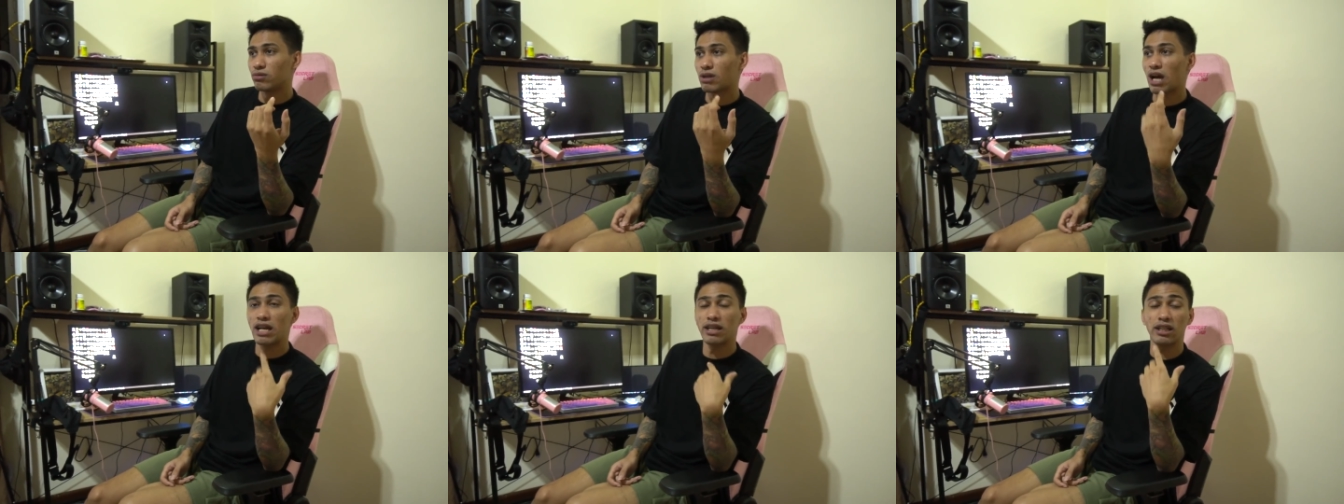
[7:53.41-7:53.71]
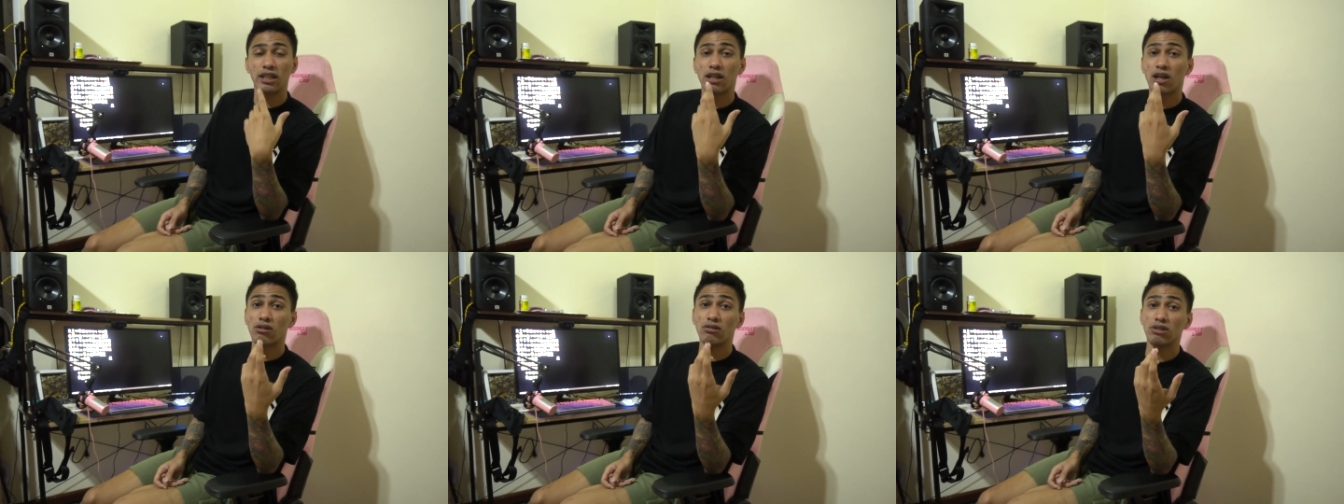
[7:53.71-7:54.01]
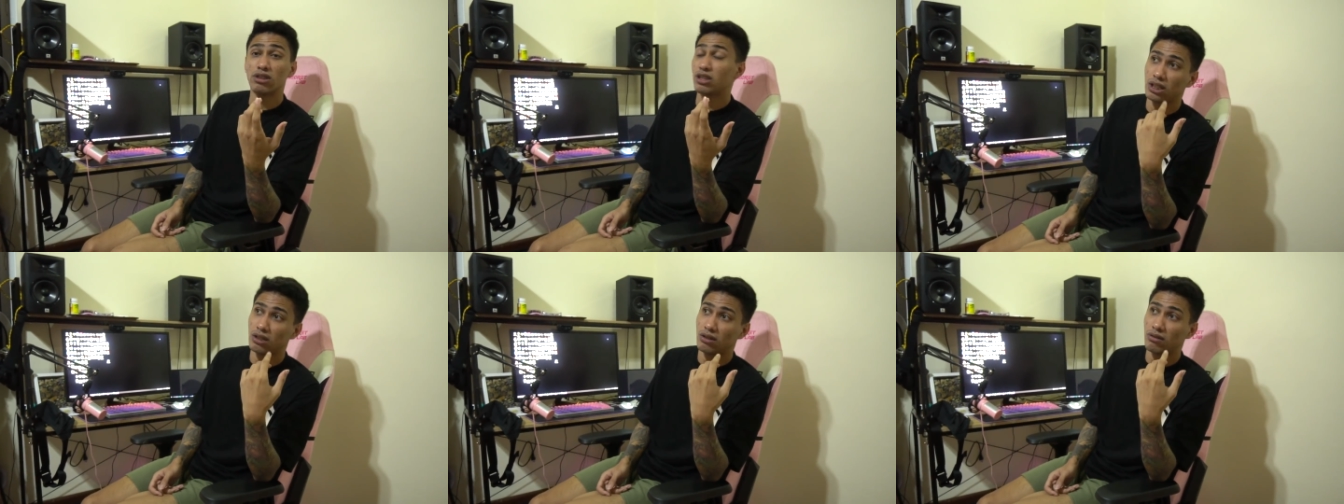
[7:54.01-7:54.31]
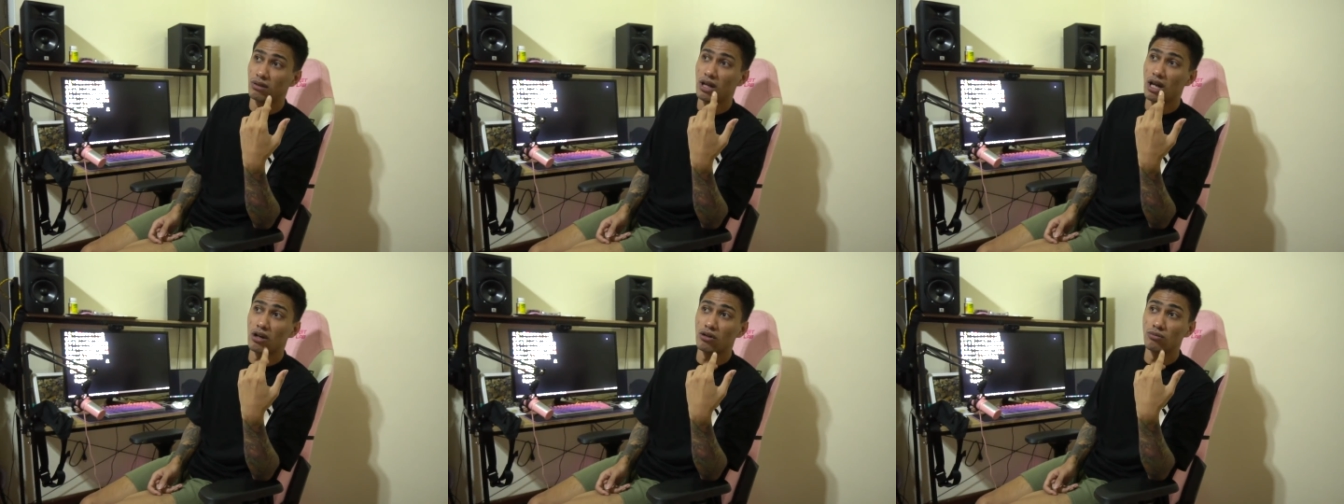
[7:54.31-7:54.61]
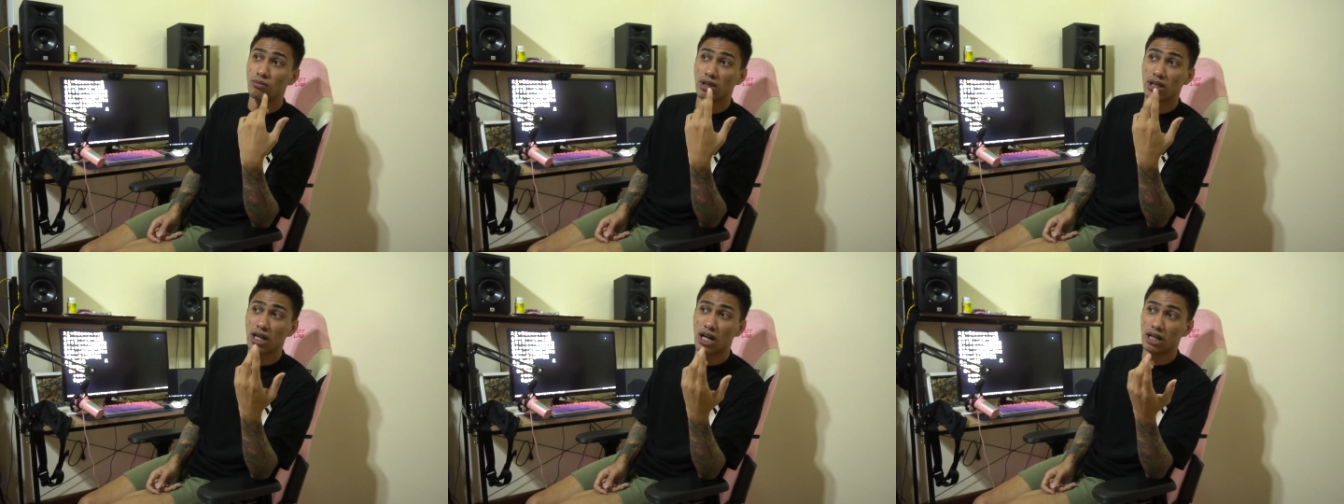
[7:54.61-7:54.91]
Kaya din ako, wala
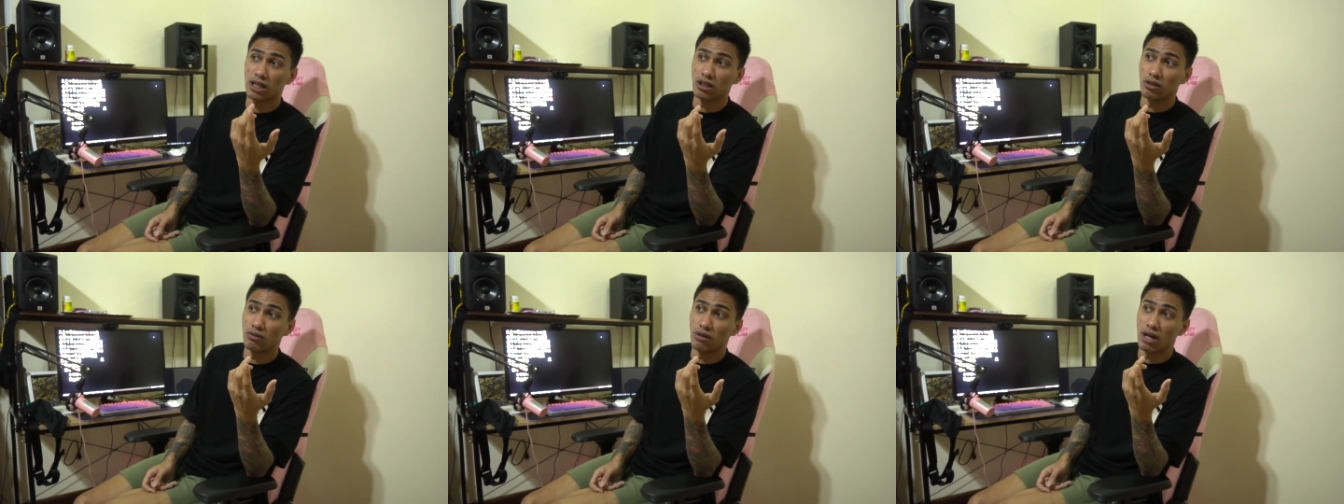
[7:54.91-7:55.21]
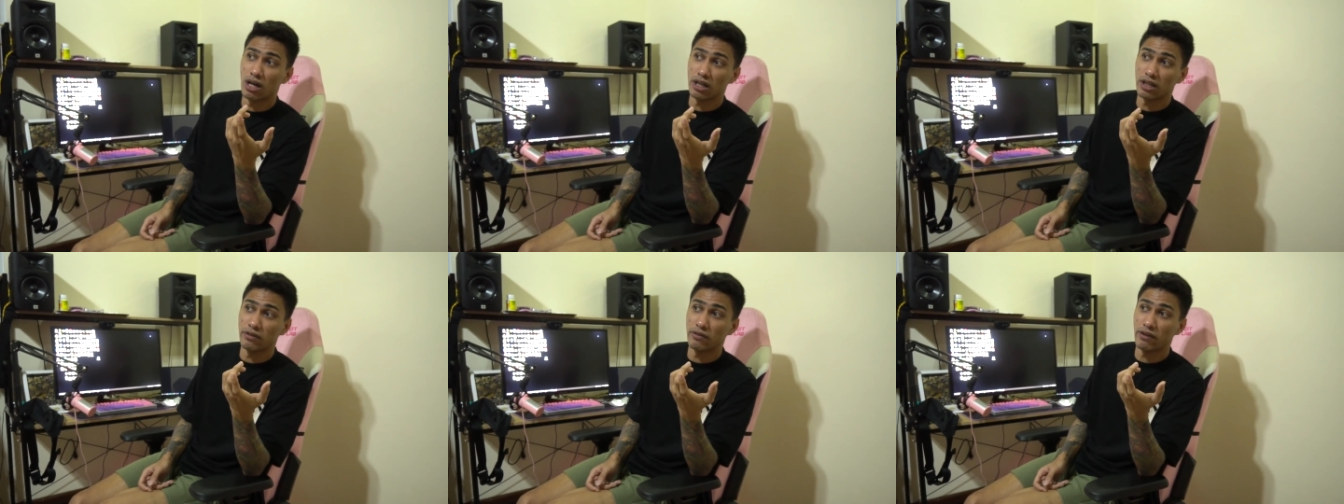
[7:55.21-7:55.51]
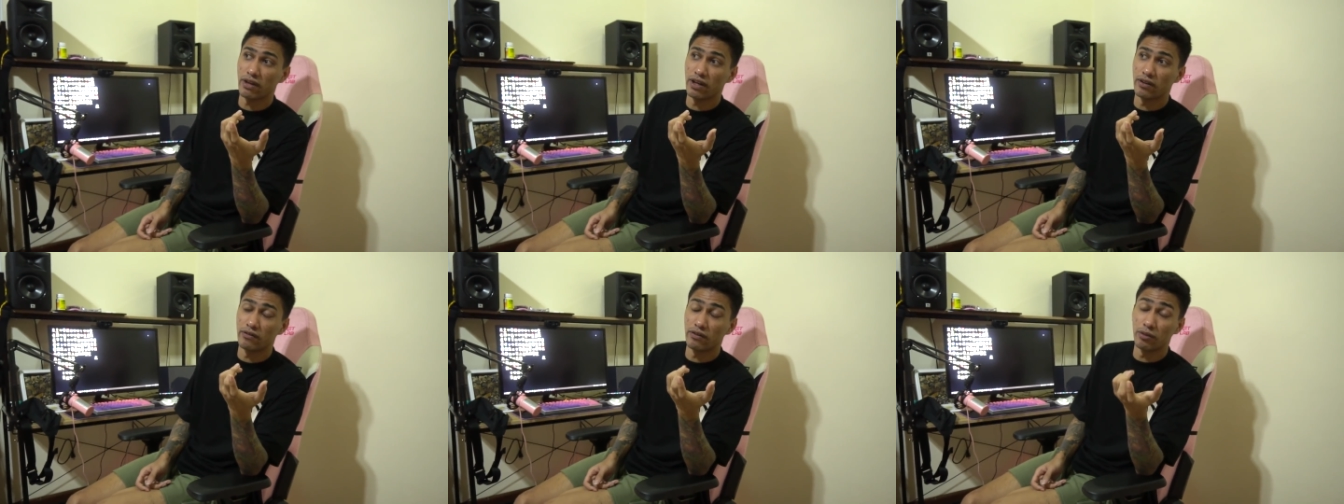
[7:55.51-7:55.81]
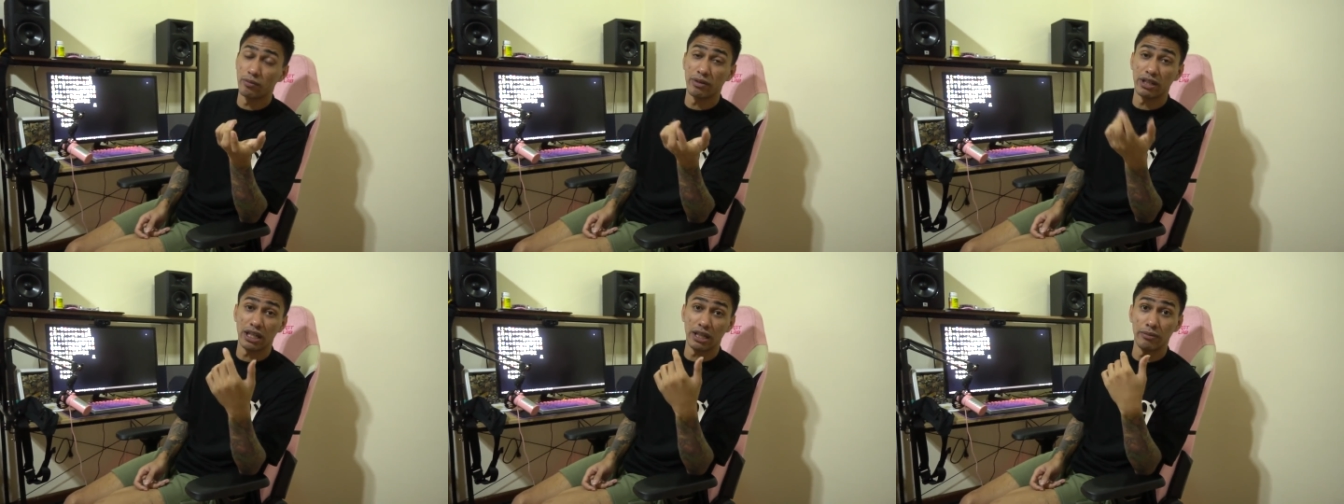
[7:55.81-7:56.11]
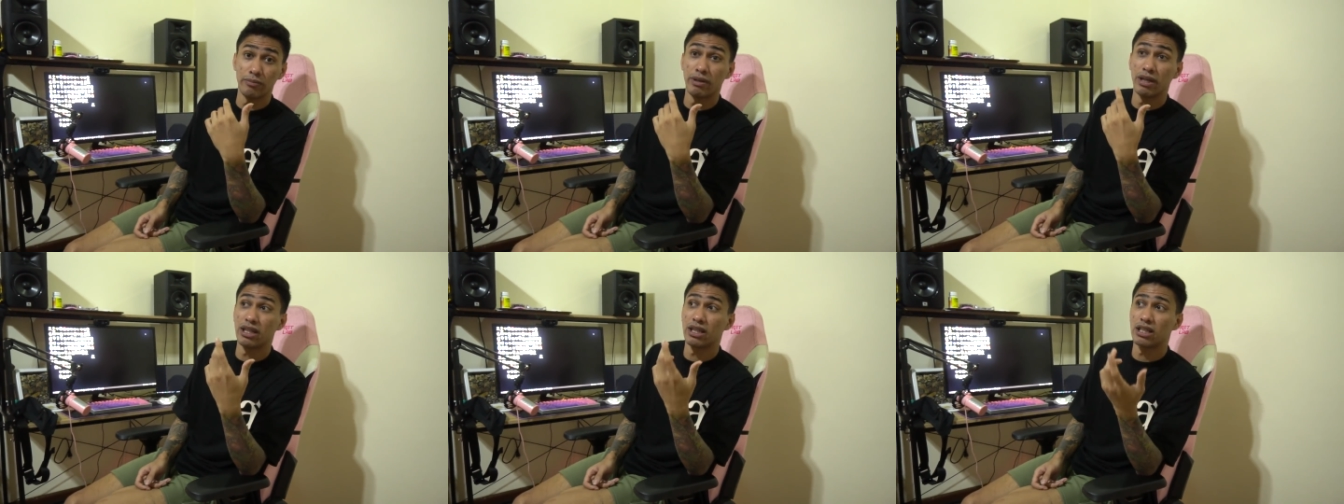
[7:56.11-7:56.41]
akong magagawa if ever man
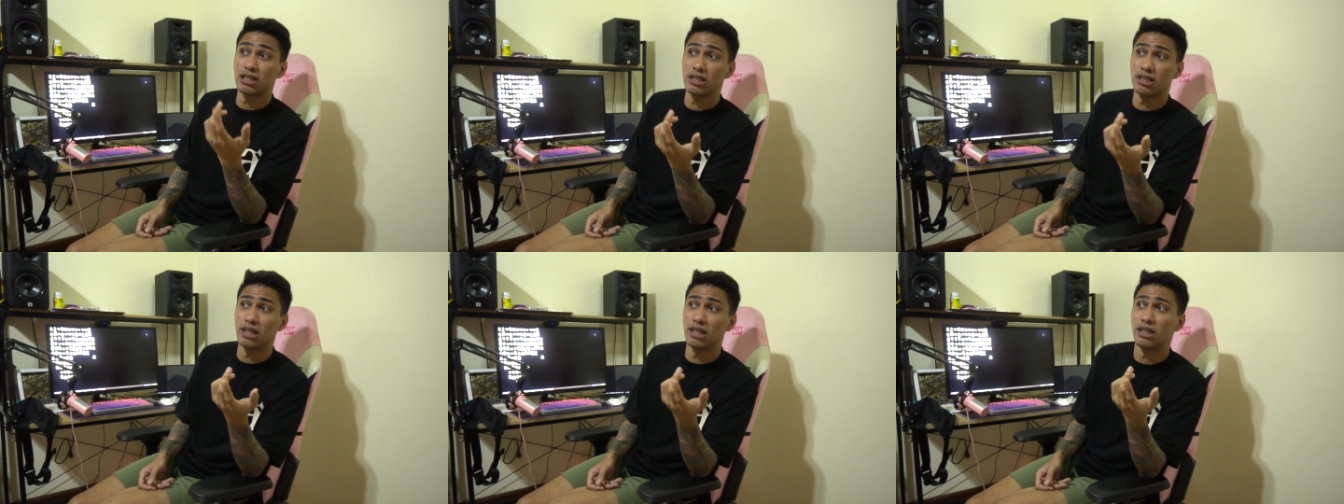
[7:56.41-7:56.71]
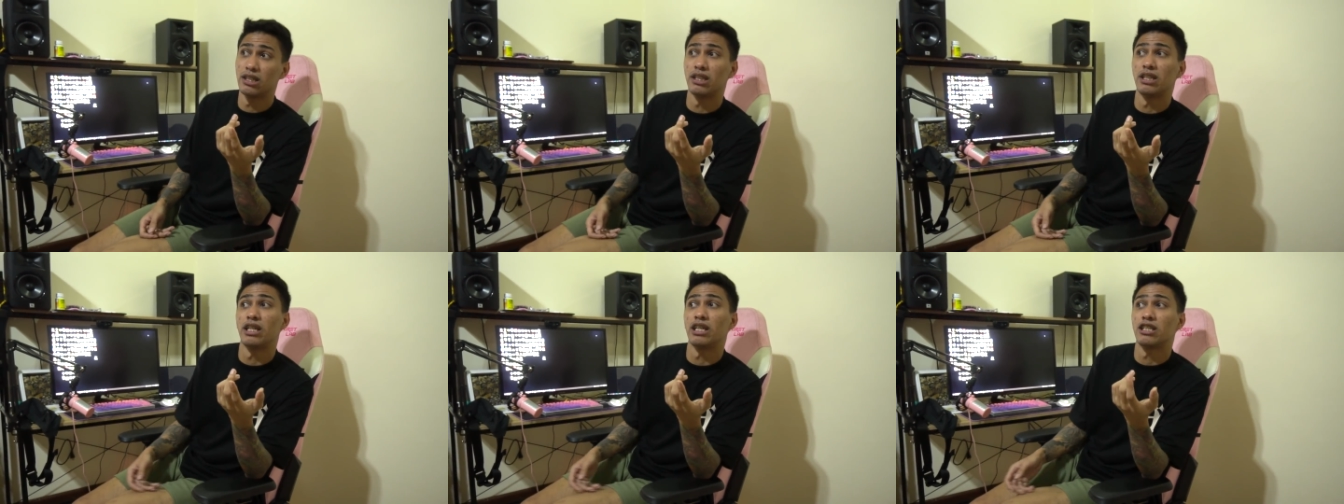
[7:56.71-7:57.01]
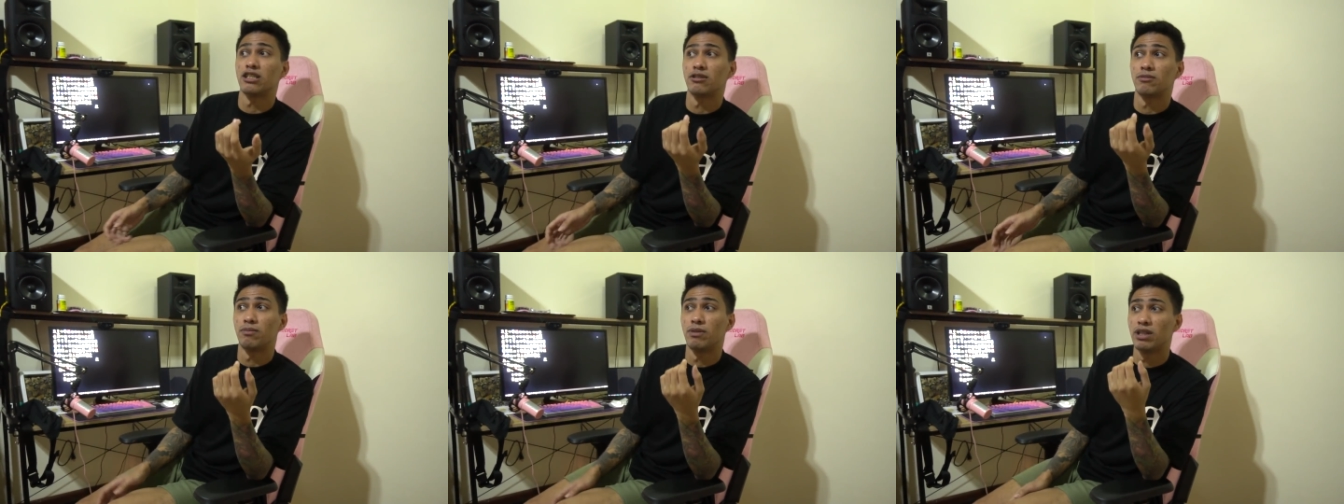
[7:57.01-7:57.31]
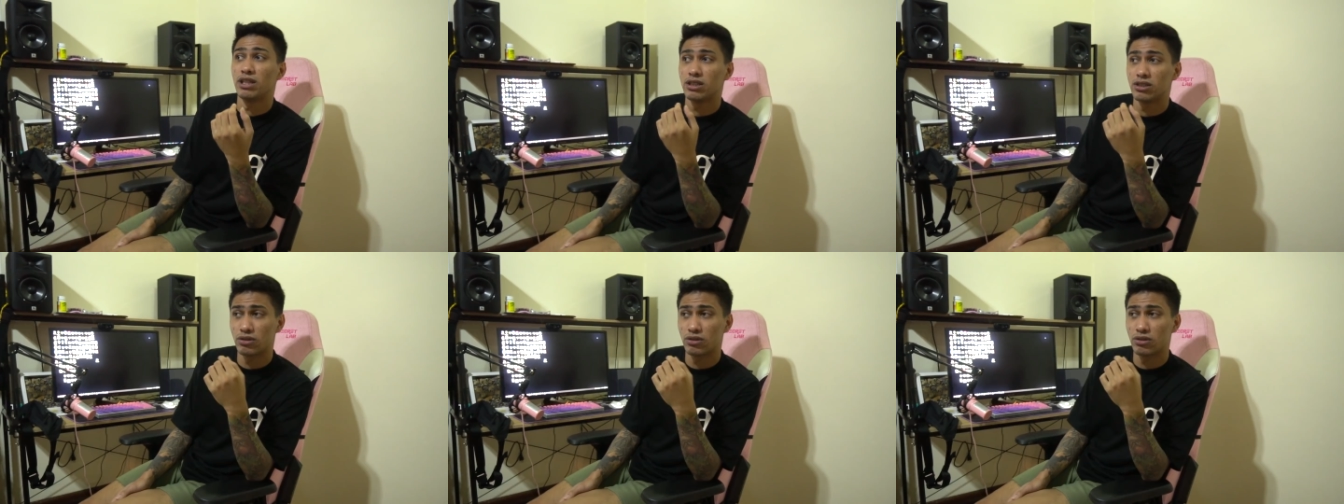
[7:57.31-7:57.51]
naibenta sila ng next play.